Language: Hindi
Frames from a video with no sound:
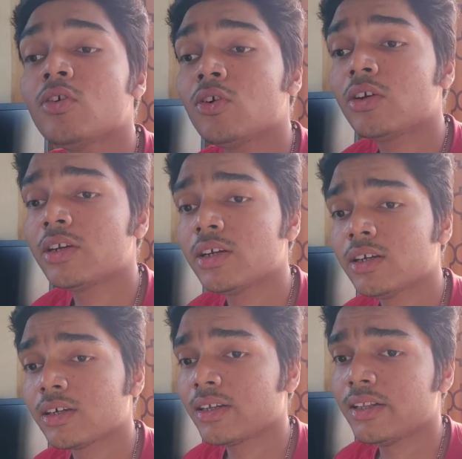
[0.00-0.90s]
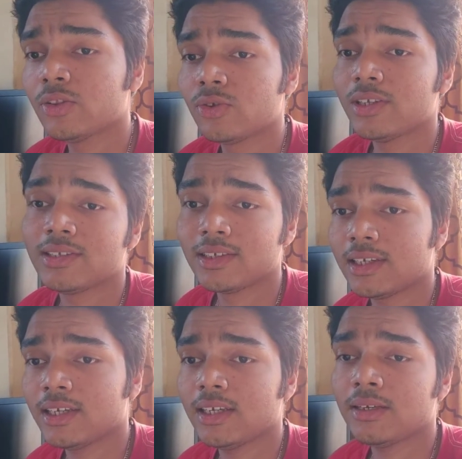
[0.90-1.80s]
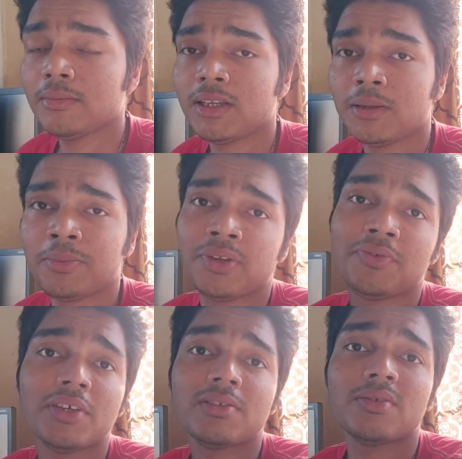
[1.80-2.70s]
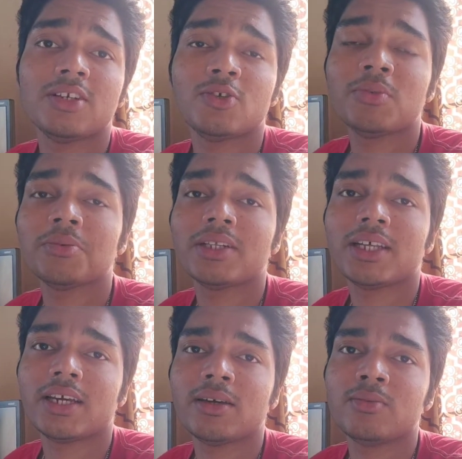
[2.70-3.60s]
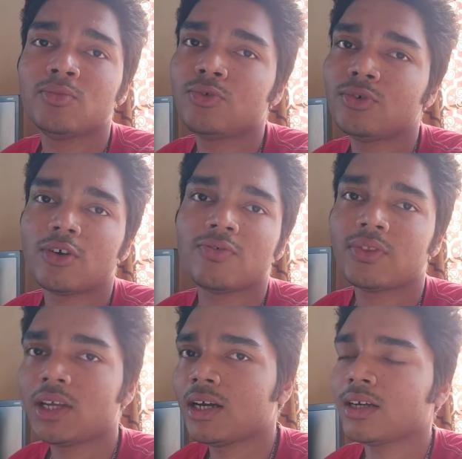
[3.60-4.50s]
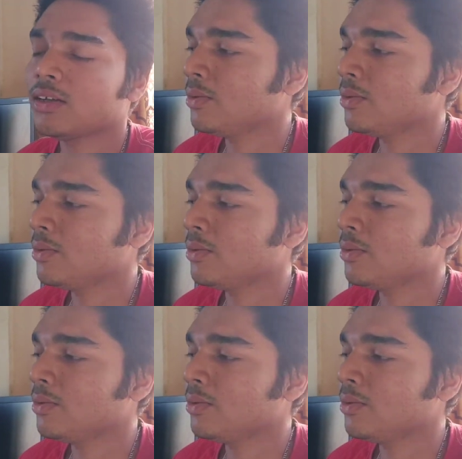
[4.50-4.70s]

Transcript: और uh, कल तो जैसे कि मैंने प्रीवियस वीडियो में बताया मूड ऑफ था